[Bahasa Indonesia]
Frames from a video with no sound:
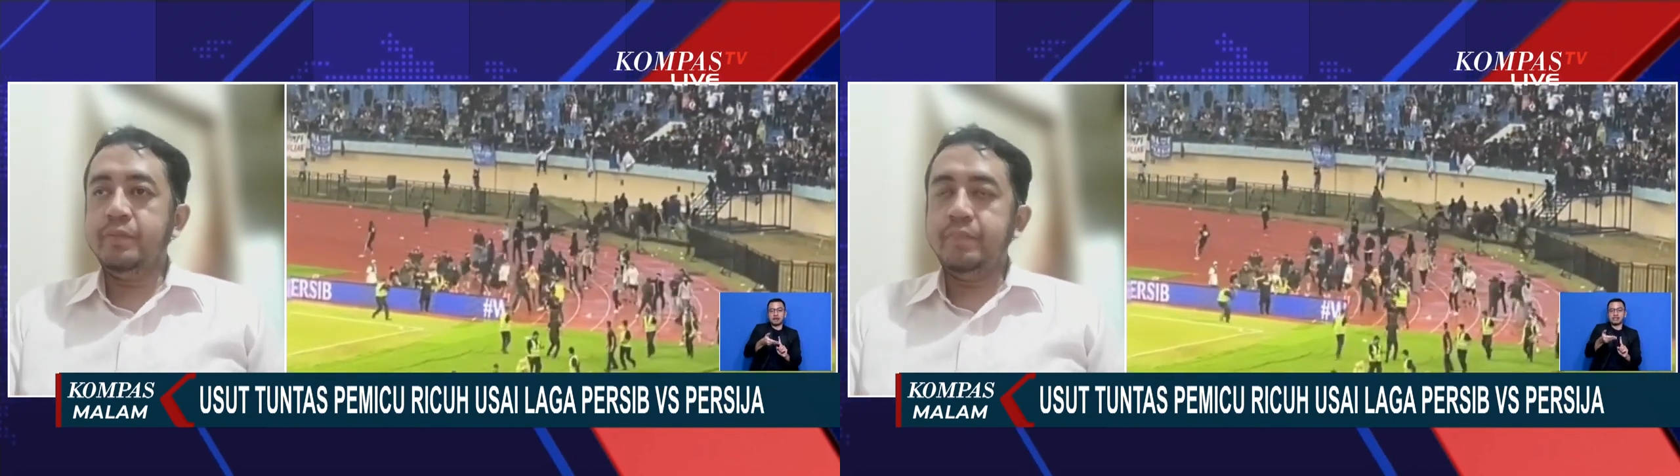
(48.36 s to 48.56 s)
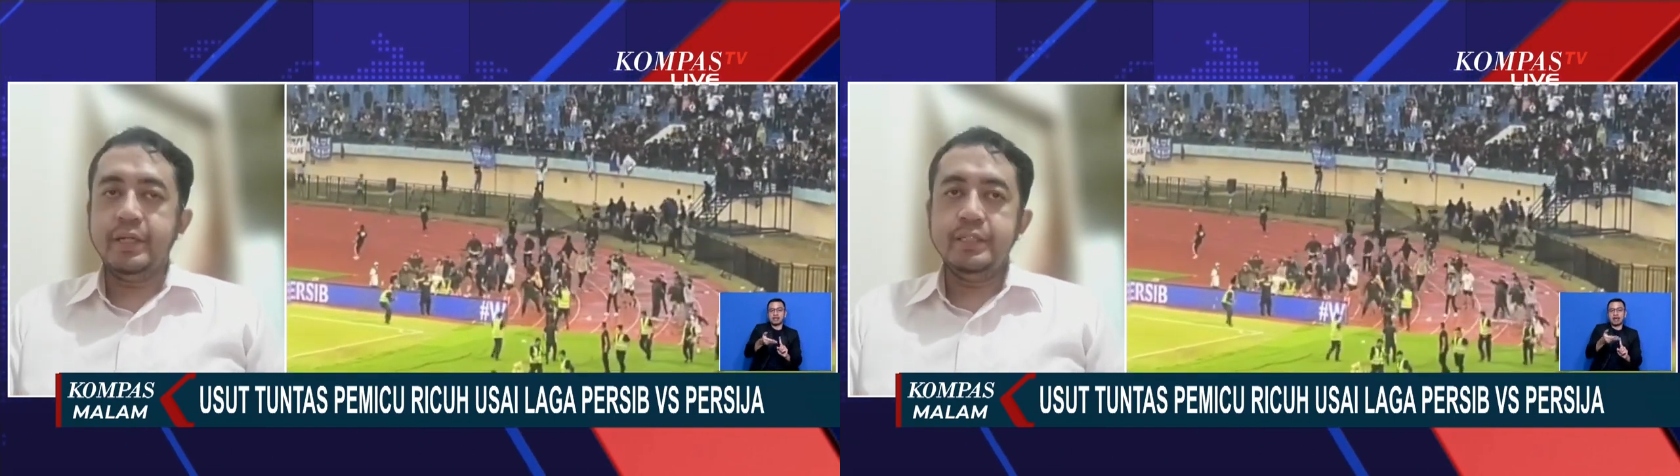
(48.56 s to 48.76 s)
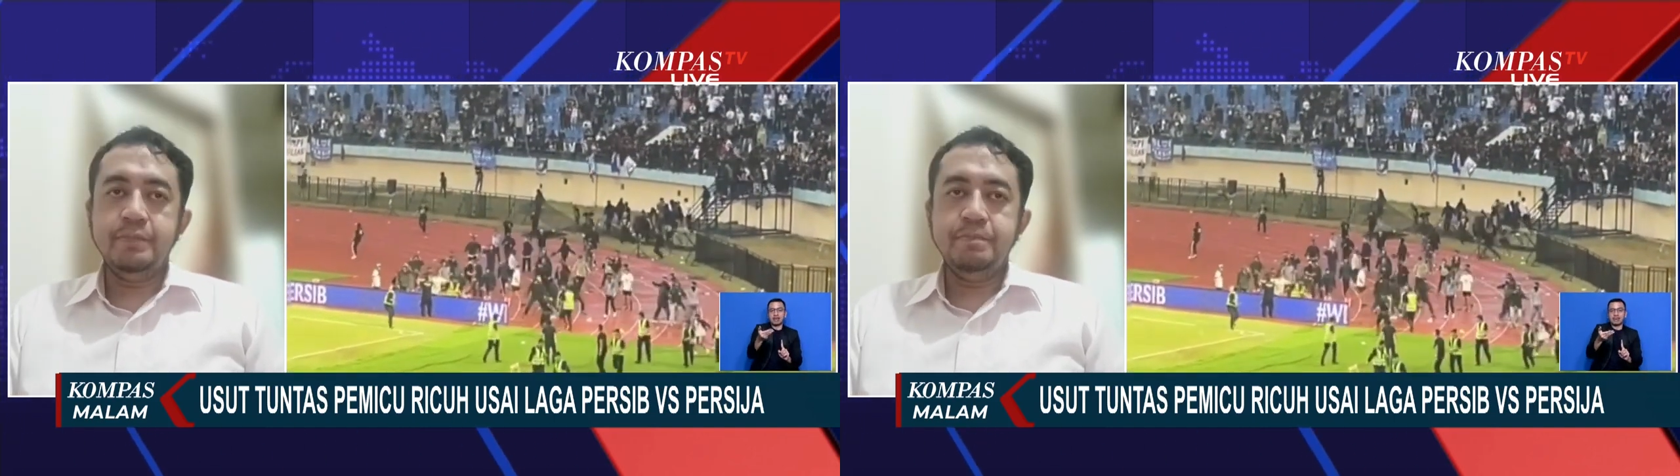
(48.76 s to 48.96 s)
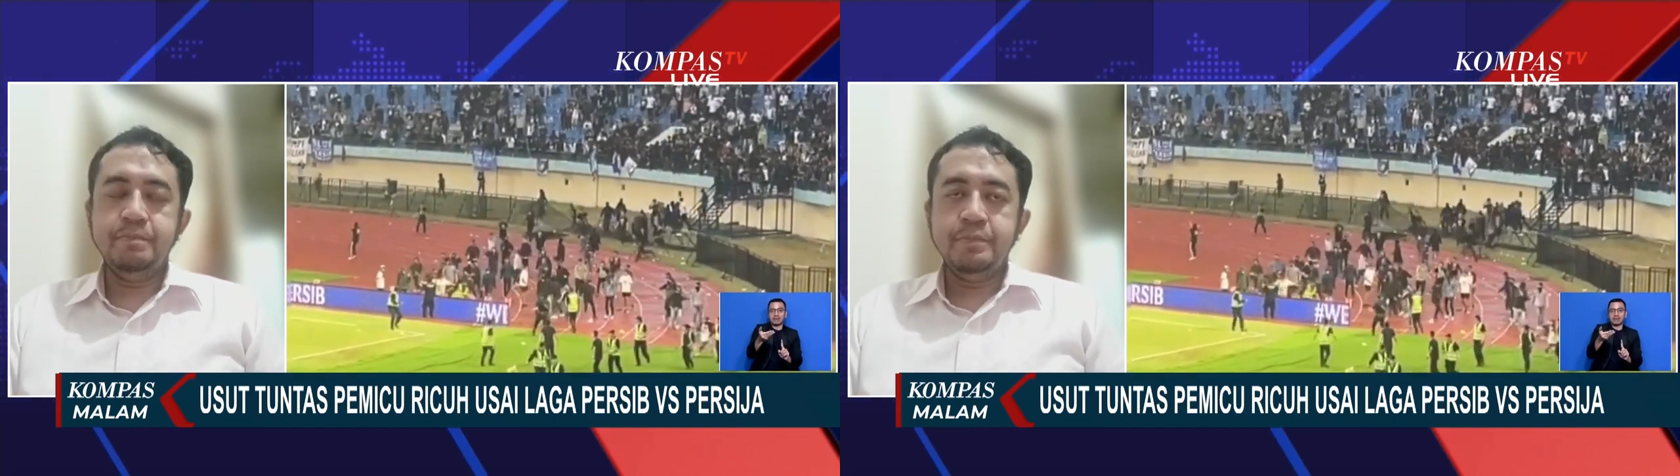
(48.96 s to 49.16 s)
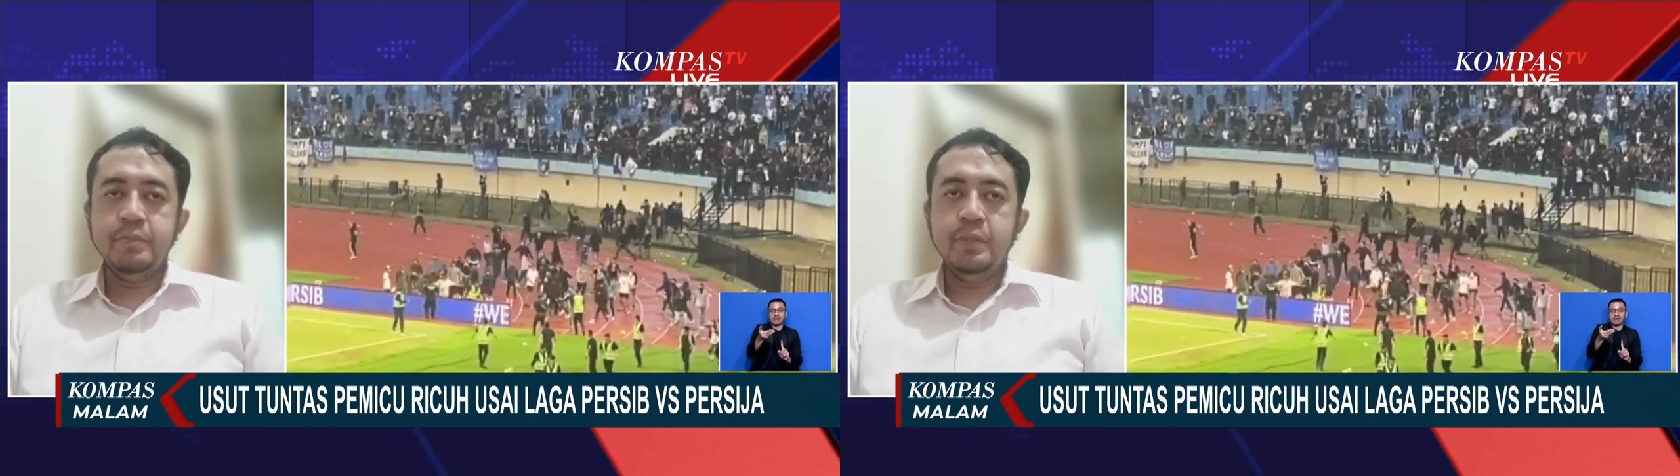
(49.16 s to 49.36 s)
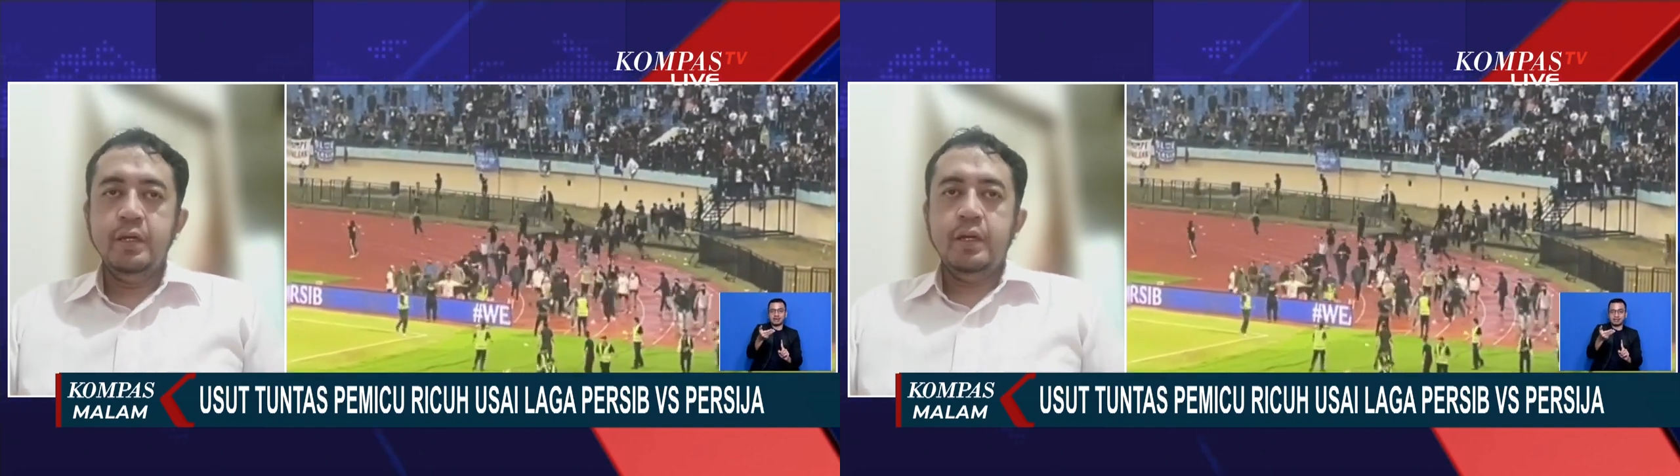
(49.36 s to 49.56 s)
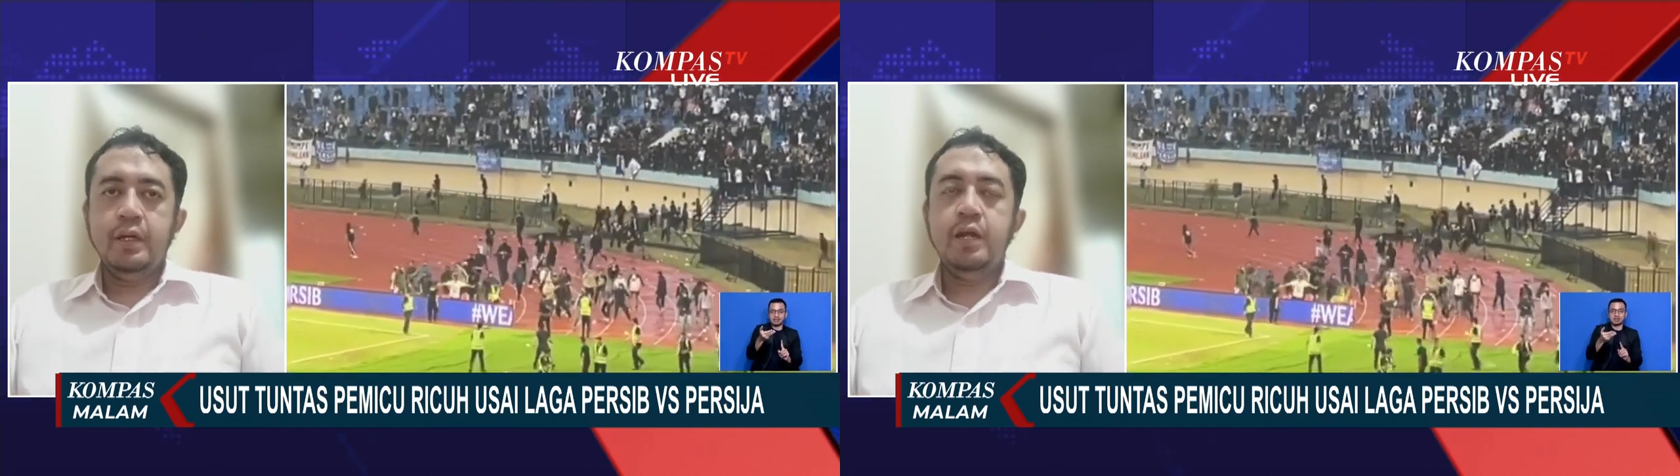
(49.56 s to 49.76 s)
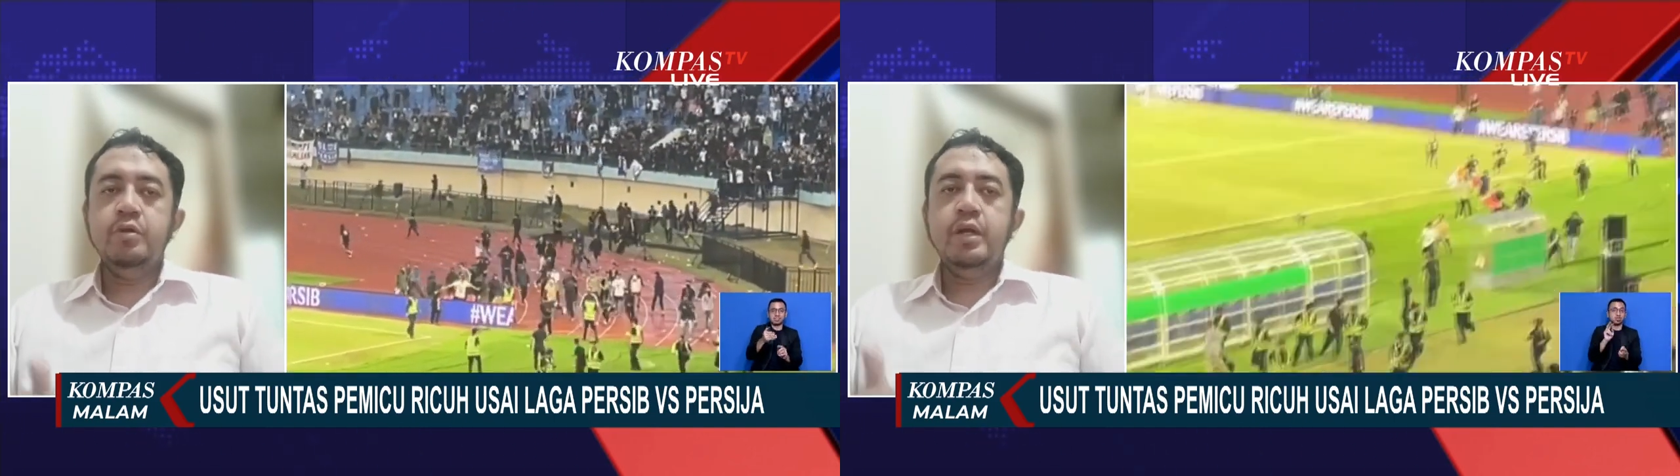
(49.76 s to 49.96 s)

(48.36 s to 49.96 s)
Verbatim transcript: bahwa pemicunya itu